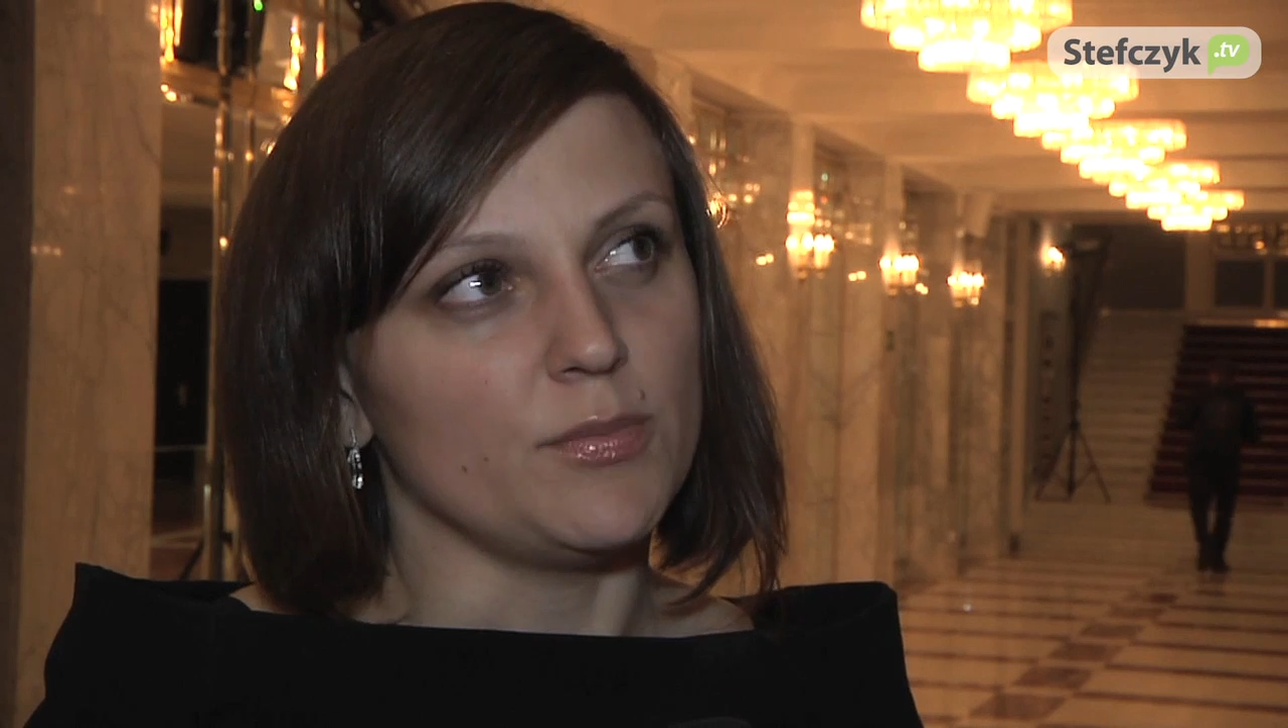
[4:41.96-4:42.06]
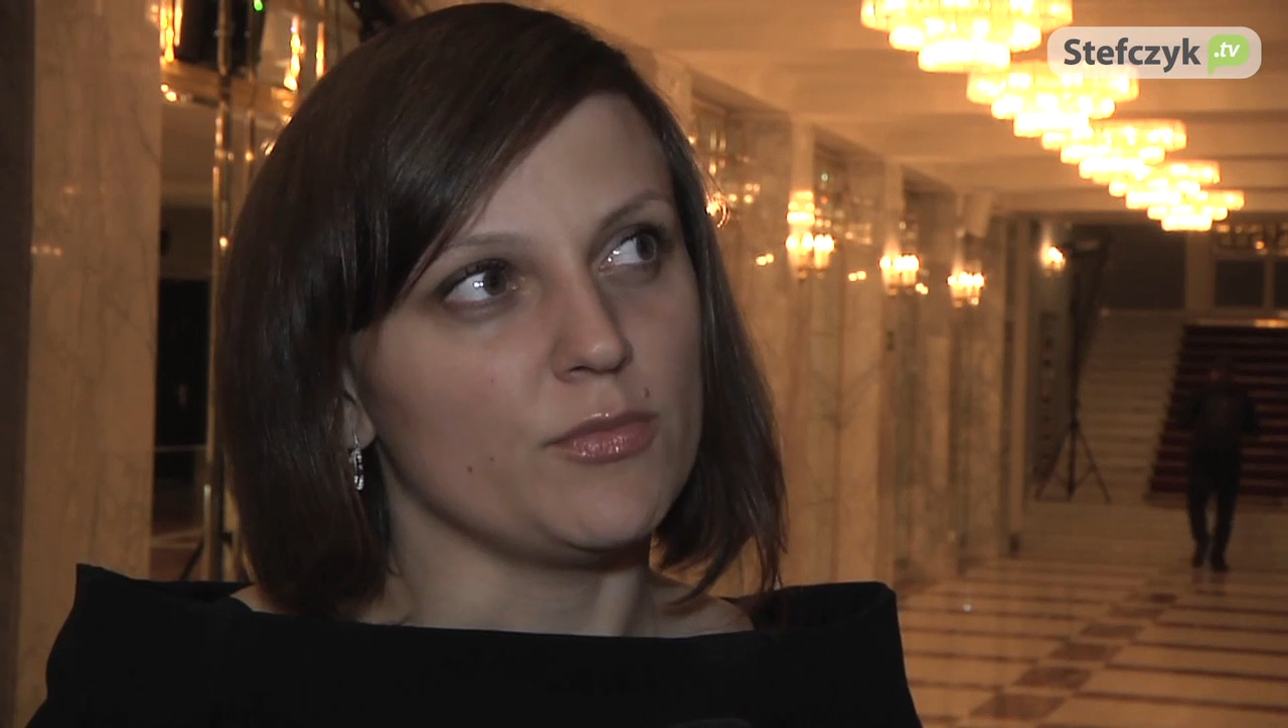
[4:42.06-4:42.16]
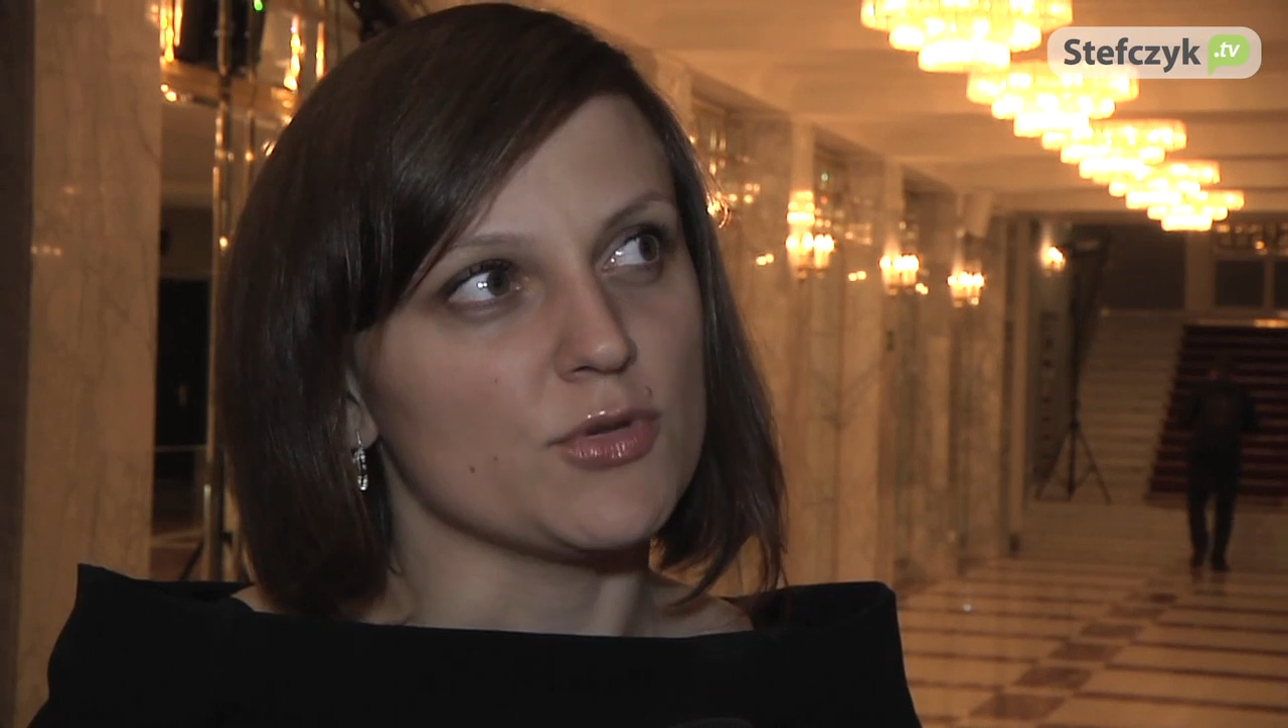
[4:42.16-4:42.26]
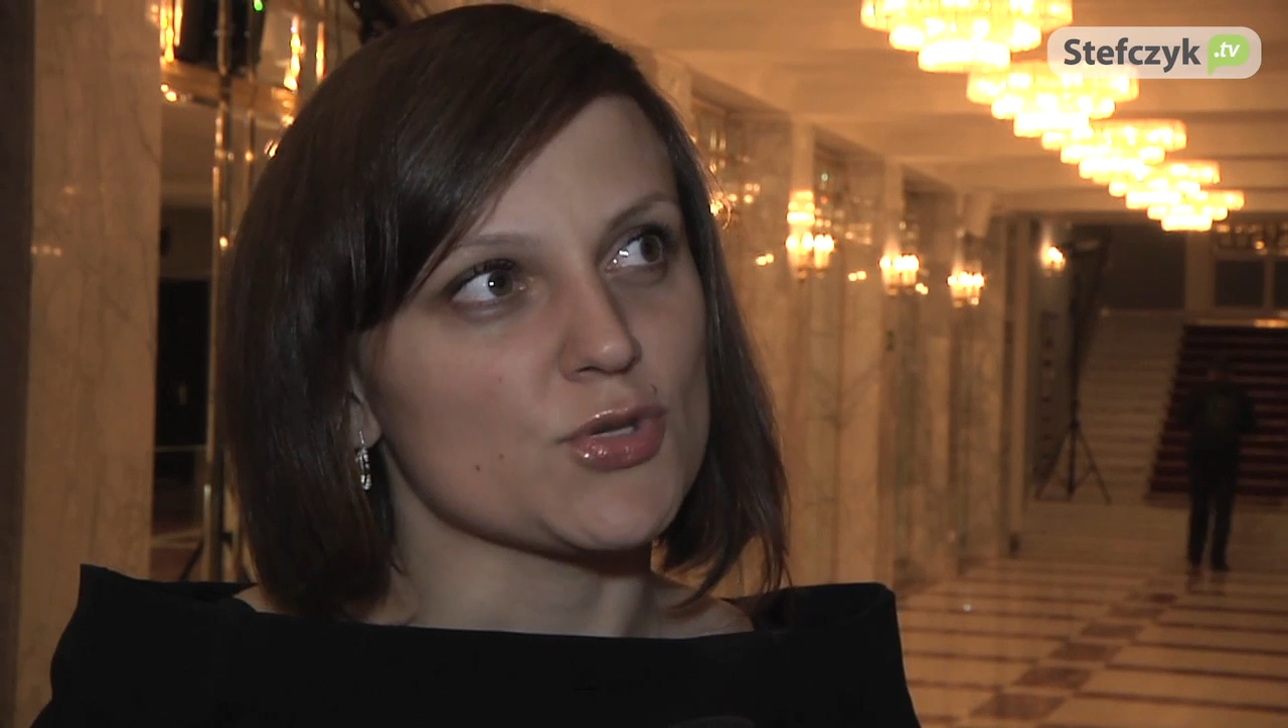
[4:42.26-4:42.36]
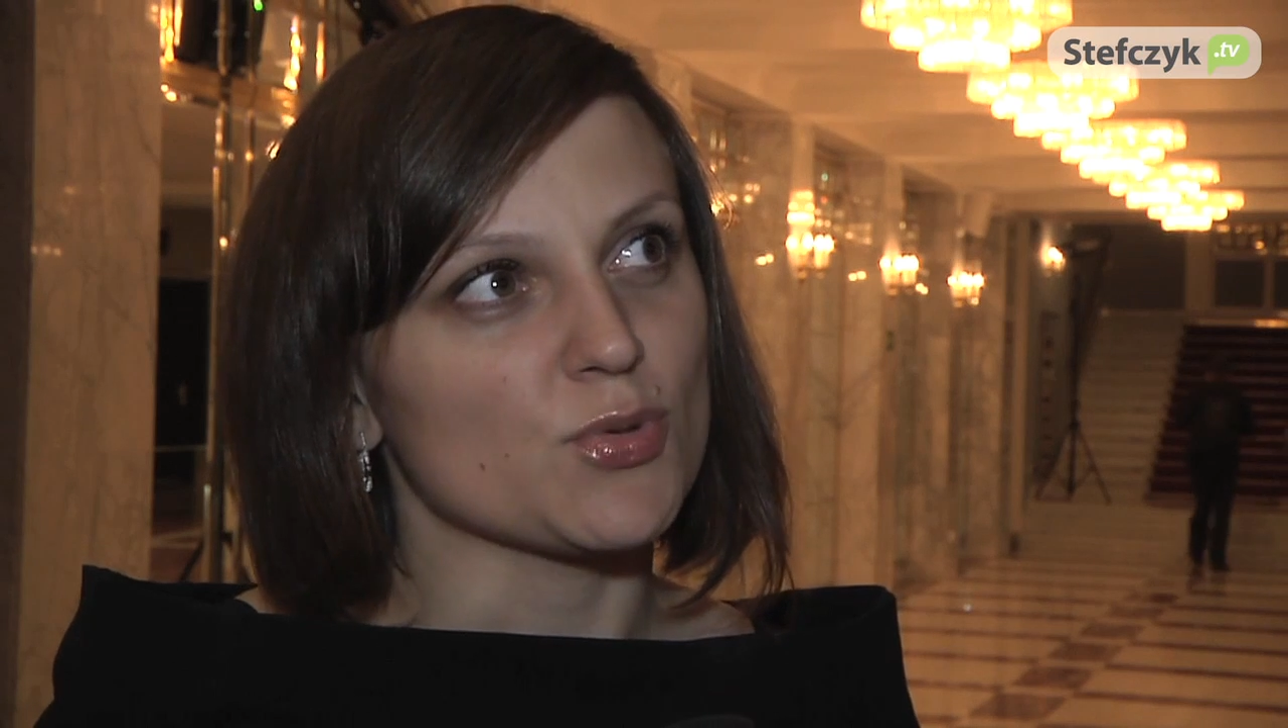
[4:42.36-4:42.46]

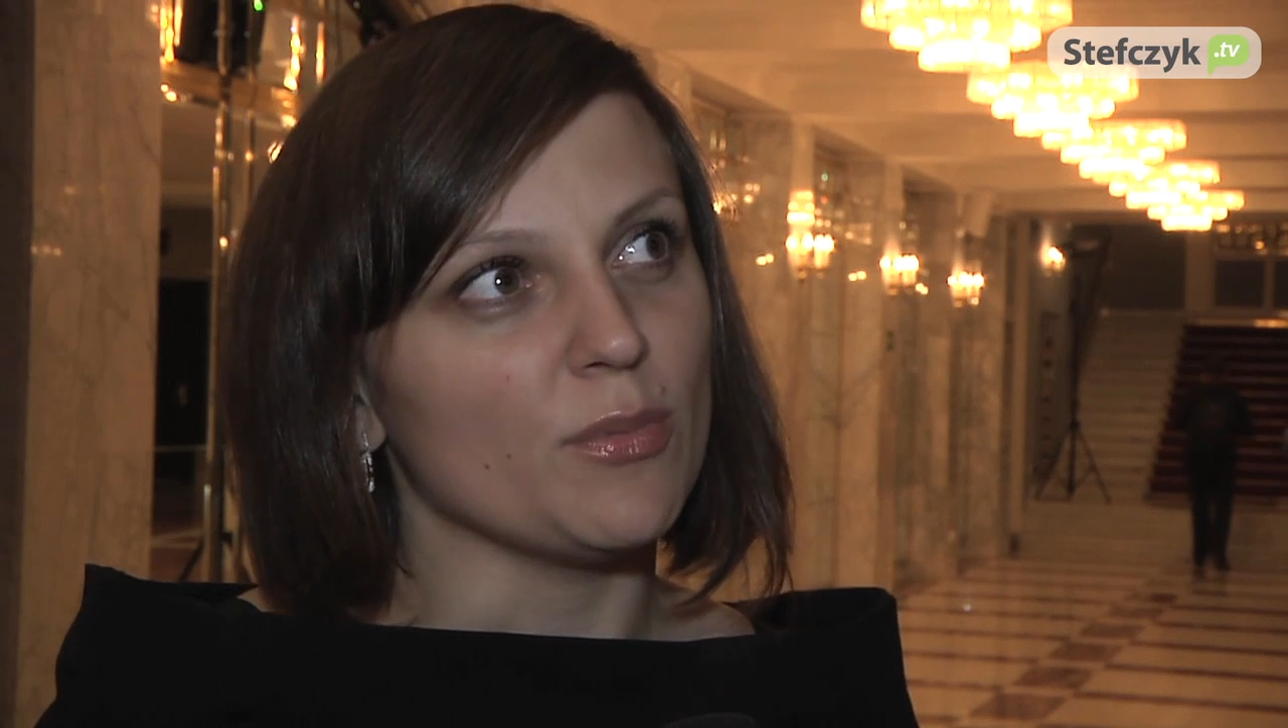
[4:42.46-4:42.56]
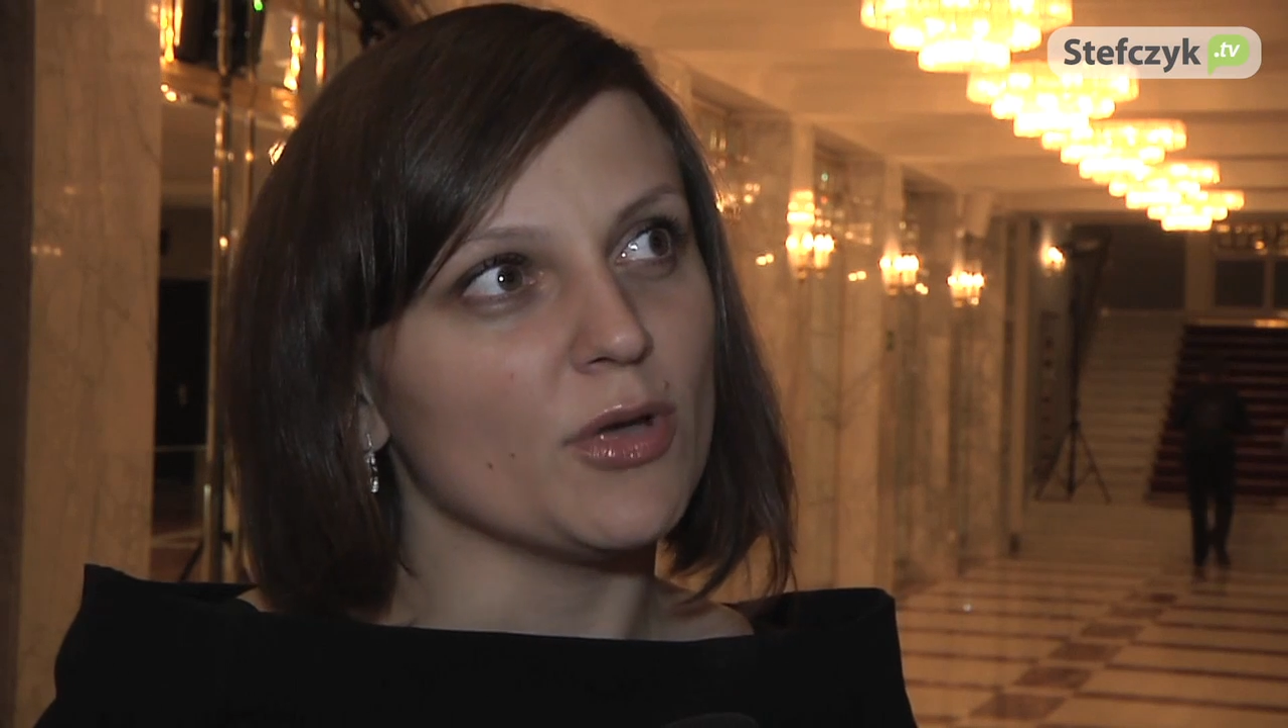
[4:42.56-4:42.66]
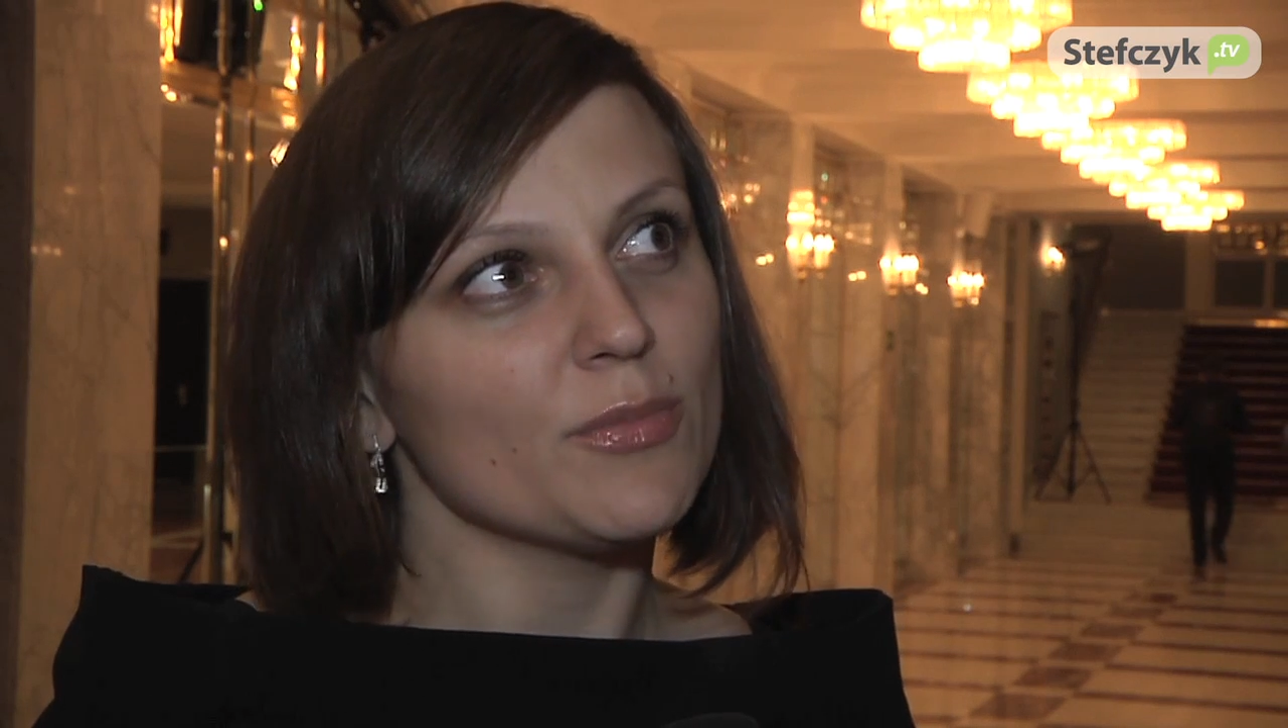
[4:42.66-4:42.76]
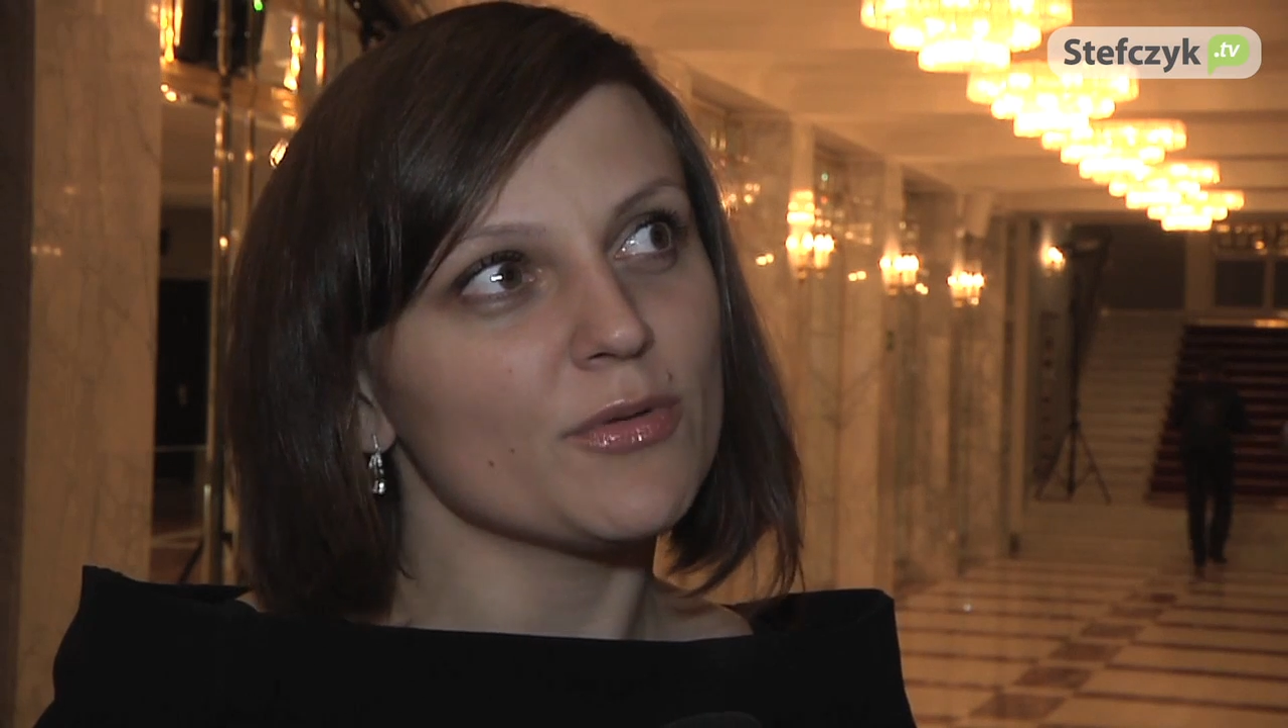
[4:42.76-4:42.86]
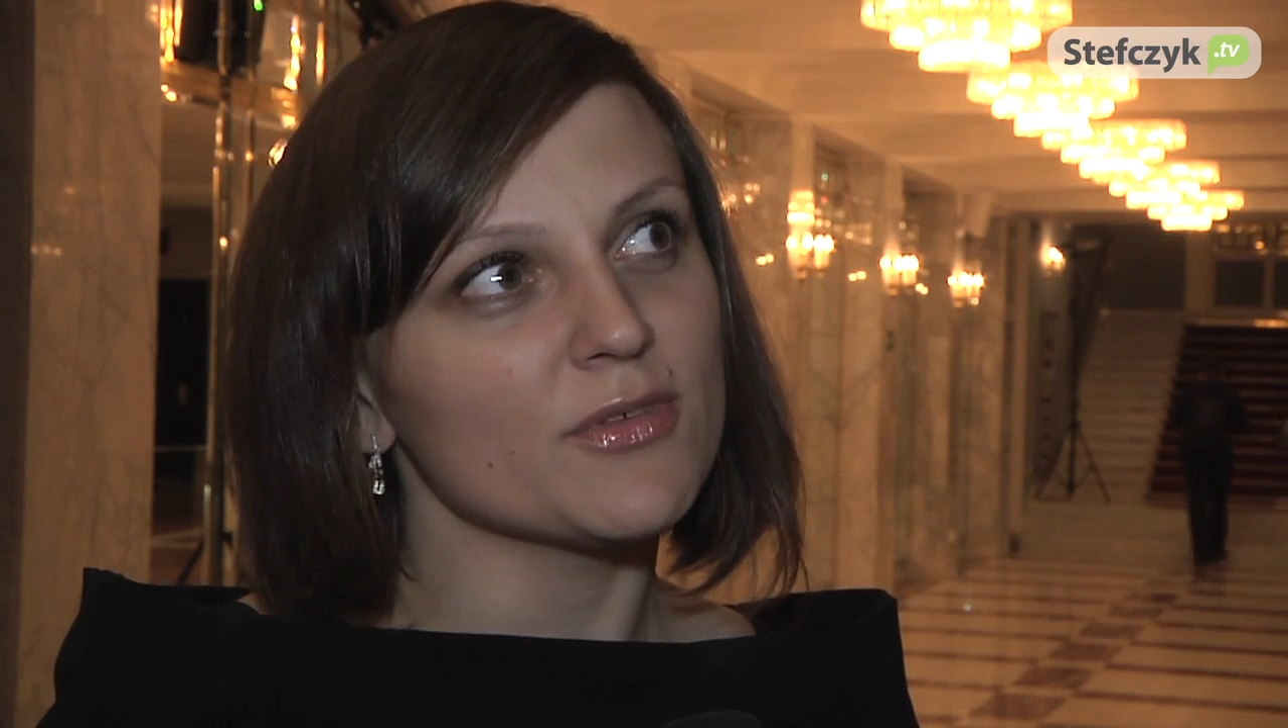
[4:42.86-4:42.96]
pomysłem.